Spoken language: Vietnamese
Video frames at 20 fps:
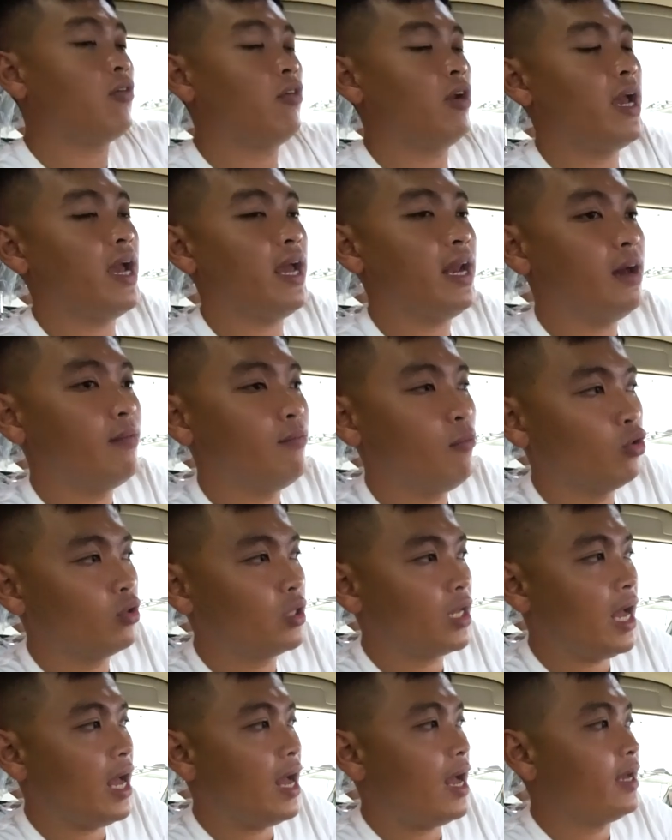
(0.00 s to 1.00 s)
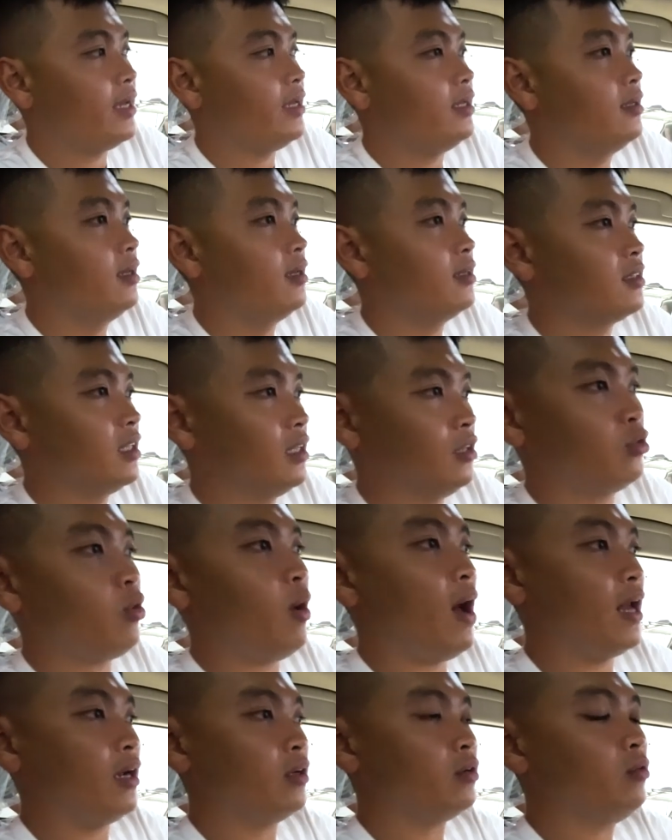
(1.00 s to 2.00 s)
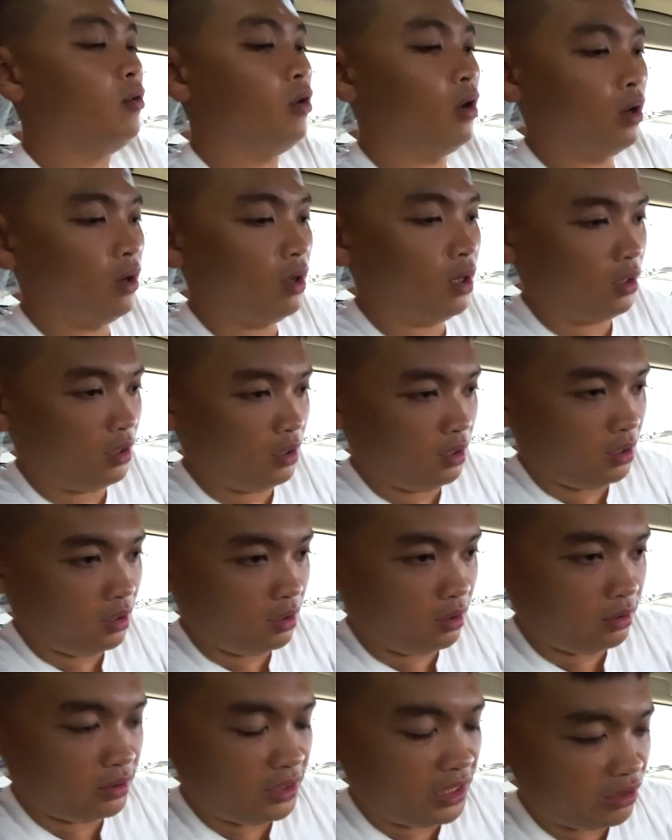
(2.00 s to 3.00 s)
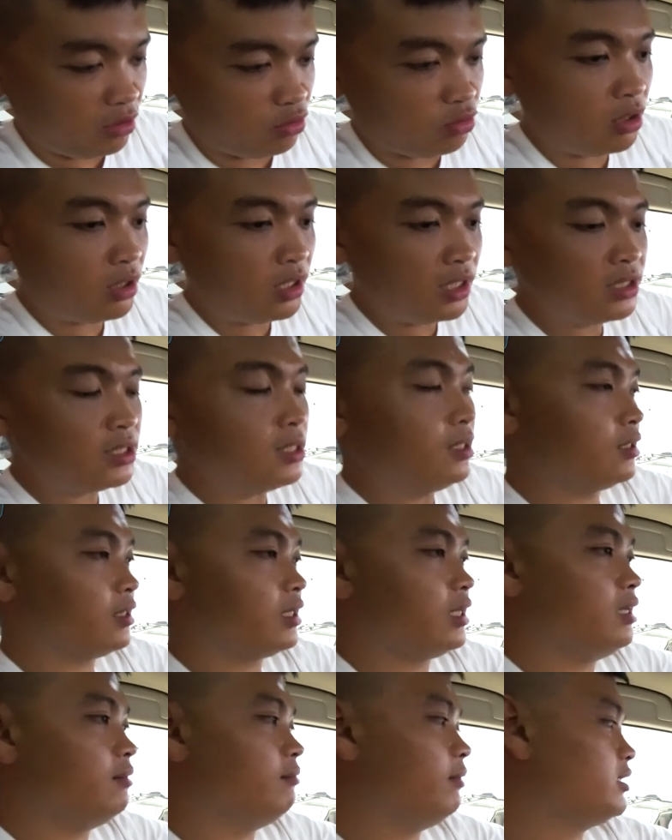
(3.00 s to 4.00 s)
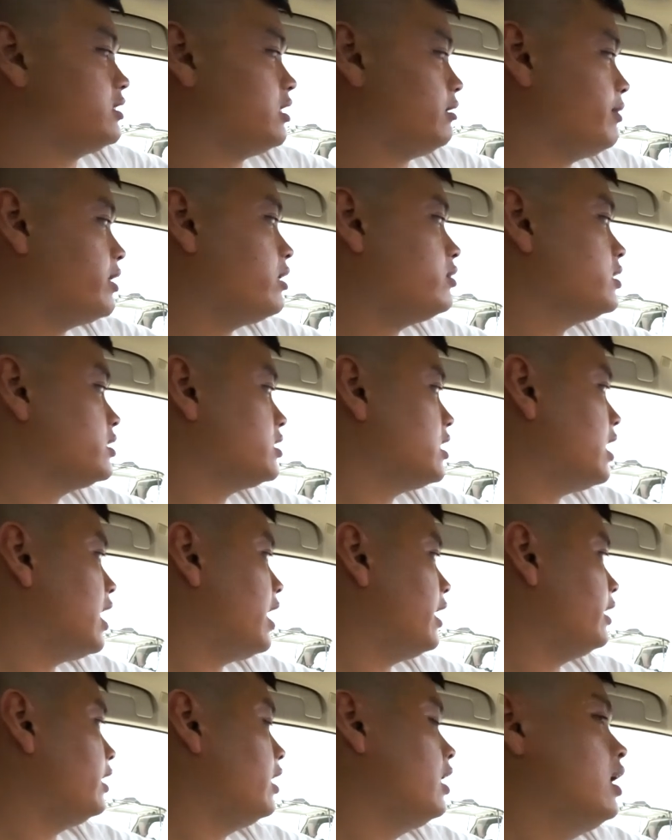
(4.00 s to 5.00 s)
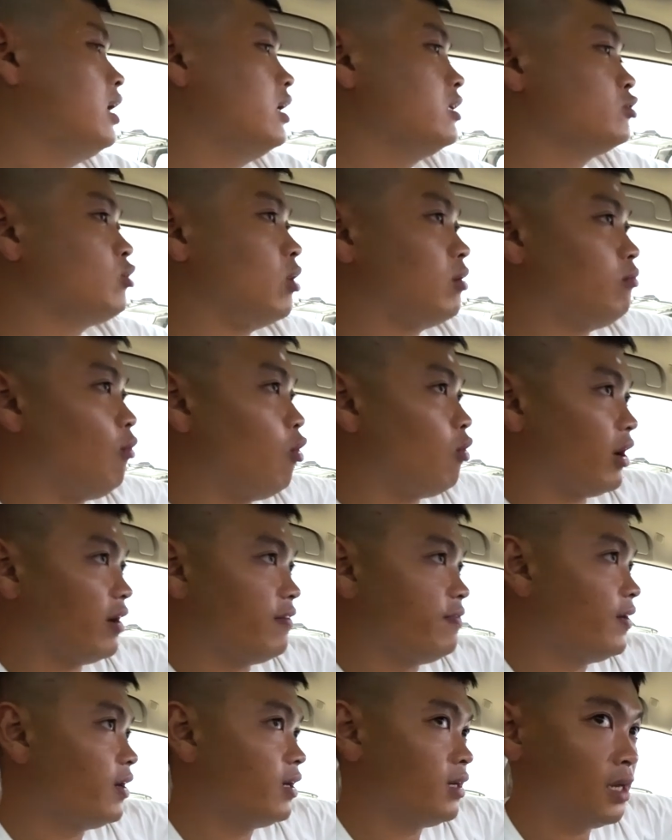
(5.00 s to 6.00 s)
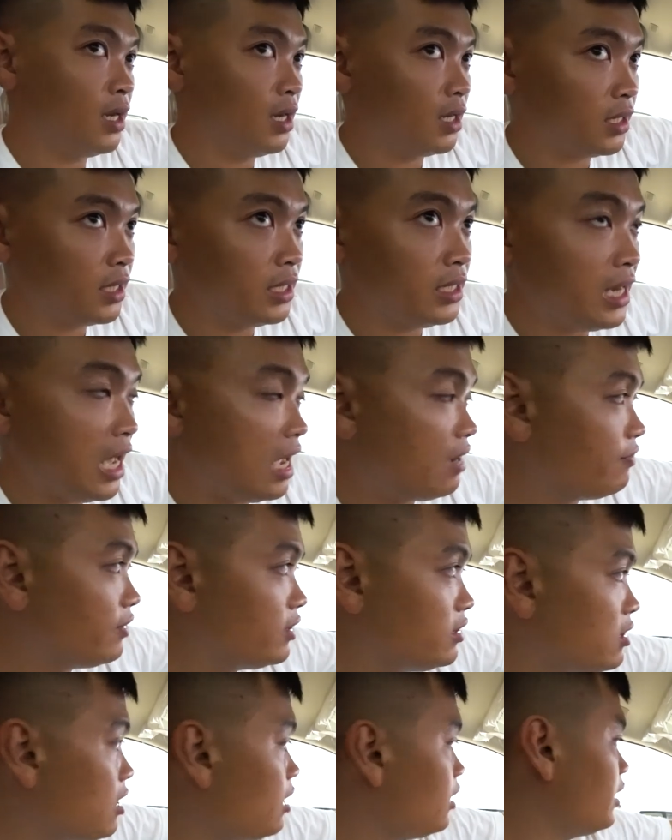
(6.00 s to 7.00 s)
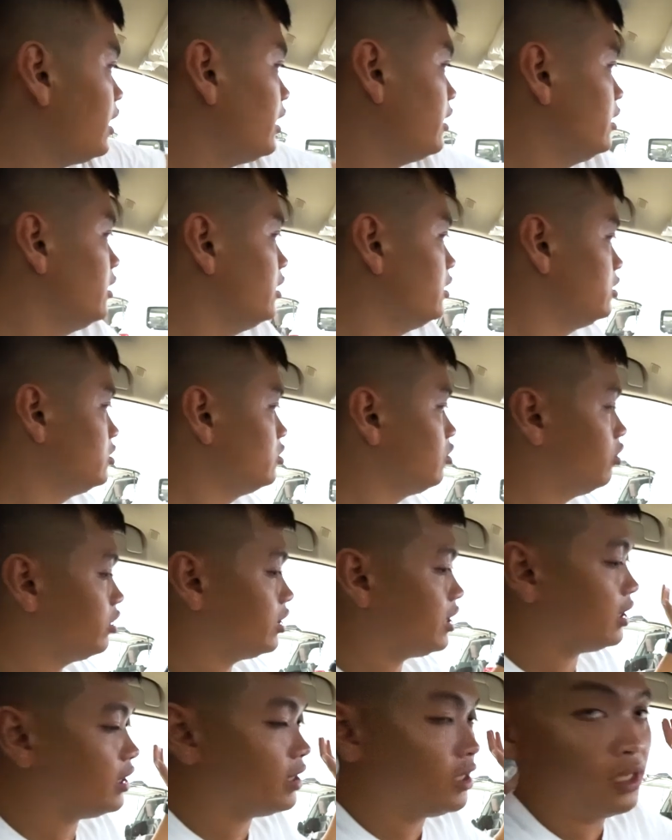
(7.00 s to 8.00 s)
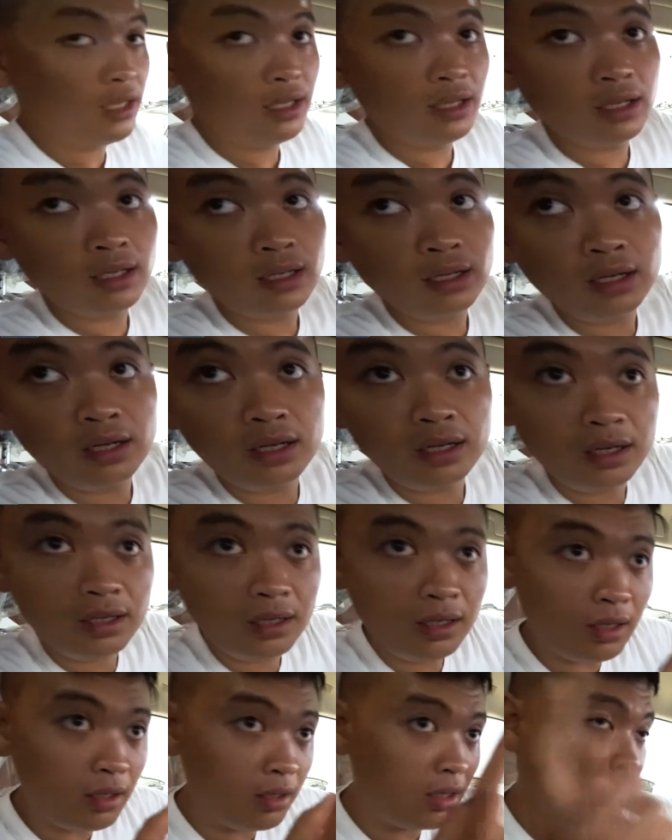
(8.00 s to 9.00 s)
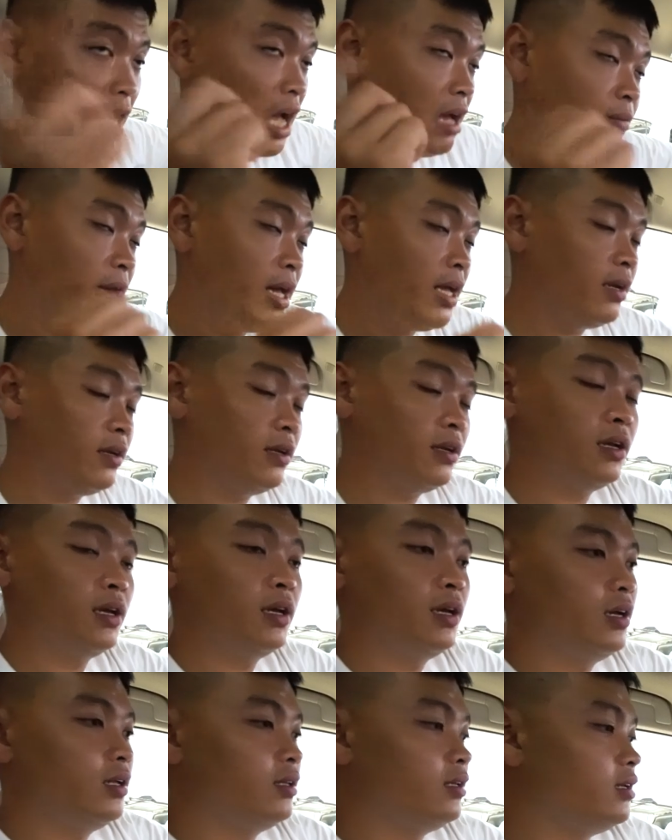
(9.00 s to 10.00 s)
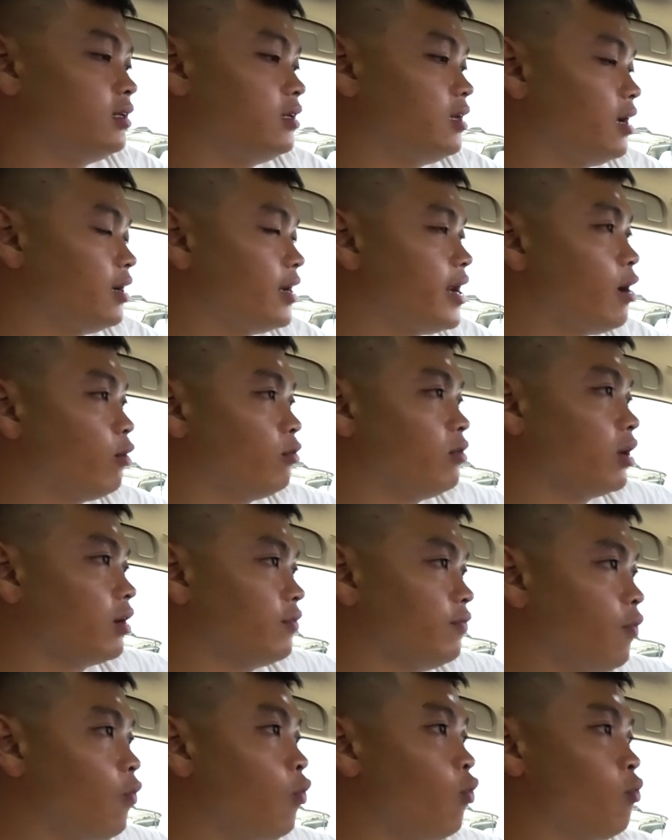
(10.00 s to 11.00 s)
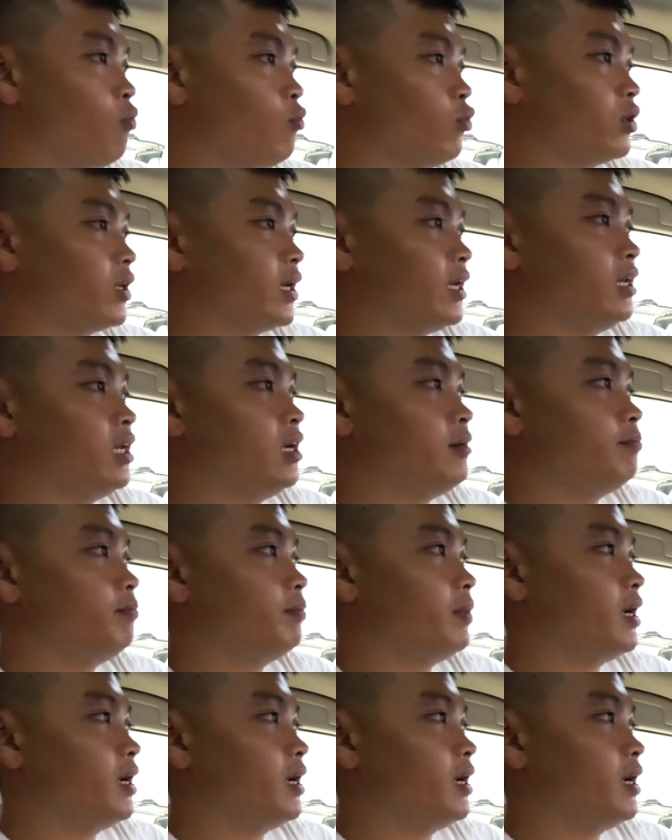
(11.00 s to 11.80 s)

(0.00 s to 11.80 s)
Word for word: có lẽ là một cái ờ, tính toán của ờ, nhà sản xuất Lexus khi mà trang bị cho chiếc xe này toàn bộ cái phần ờ, kính lái phía trước này rồi các kính ở hai bên thì đều được phủ một cái lớp